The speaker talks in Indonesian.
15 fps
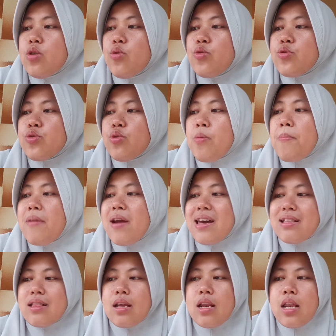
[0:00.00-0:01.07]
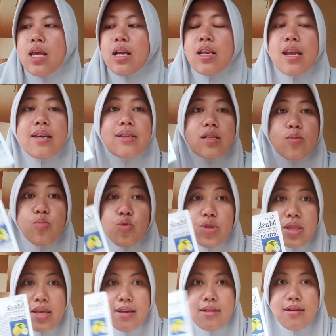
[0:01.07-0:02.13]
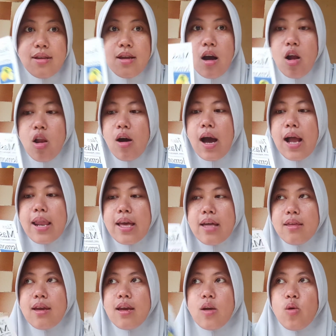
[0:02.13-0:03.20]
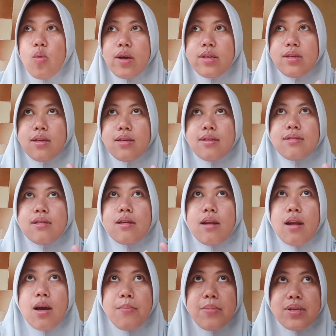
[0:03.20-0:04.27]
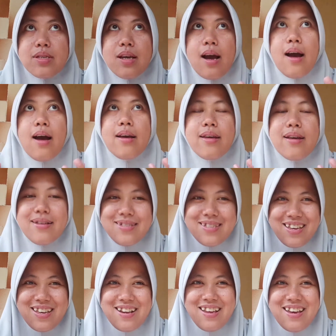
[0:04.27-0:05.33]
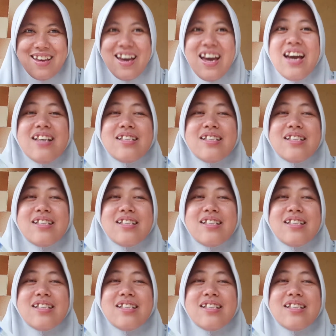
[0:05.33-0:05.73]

untuk brightening dan smoothing jadi kalau kalian ingin wajahnya cerah bercahaya cile